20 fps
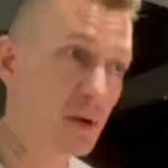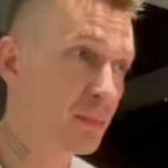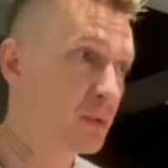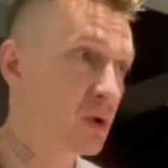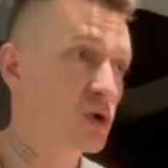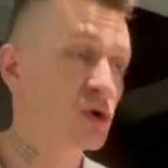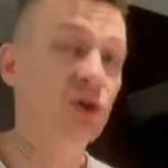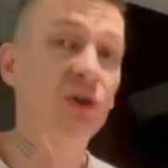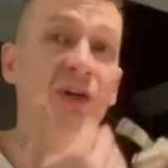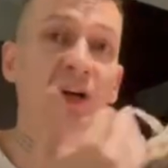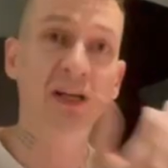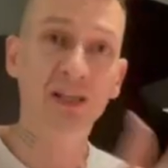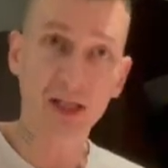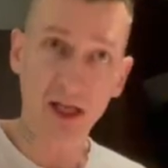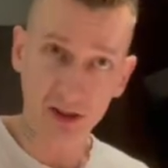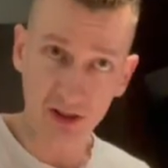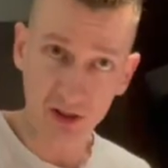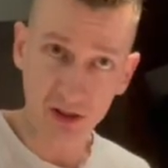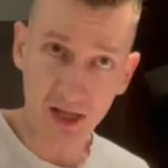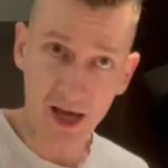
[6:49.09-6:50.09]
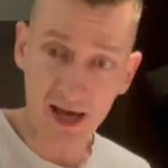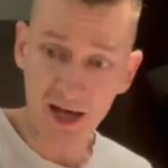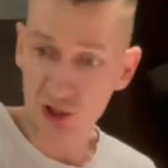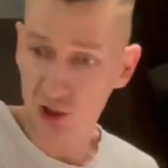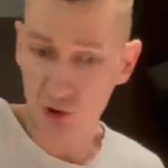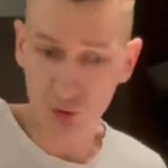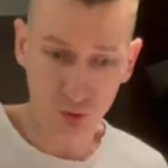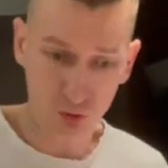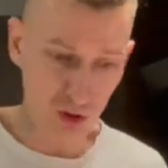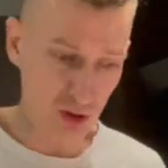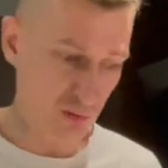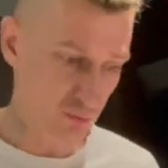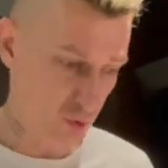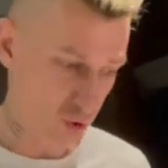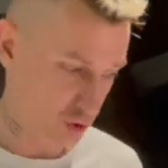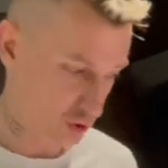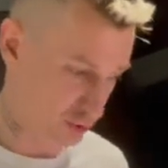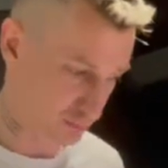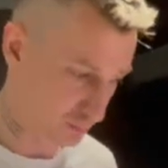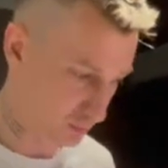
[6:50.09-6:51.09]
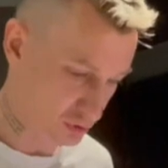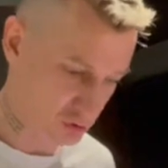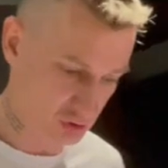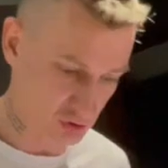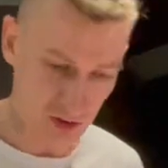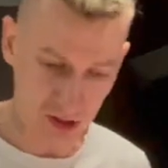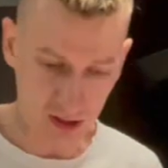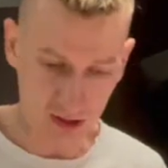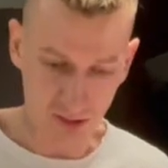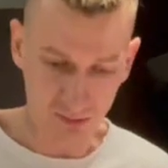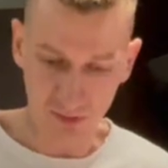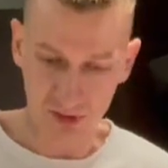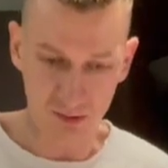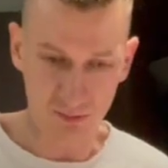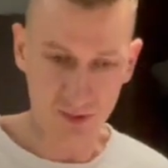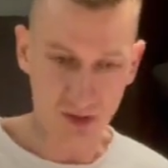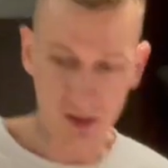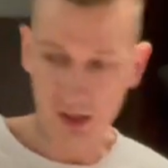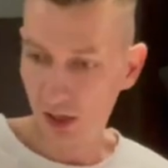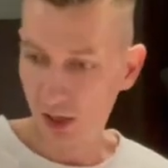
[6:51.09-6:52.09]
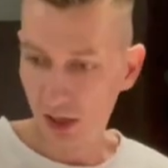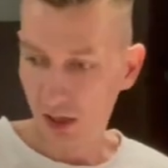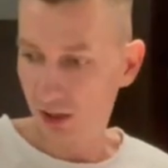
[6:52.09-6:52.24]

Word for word: потому что когда ты даришь, ну ты не можешь просто, да, там типа,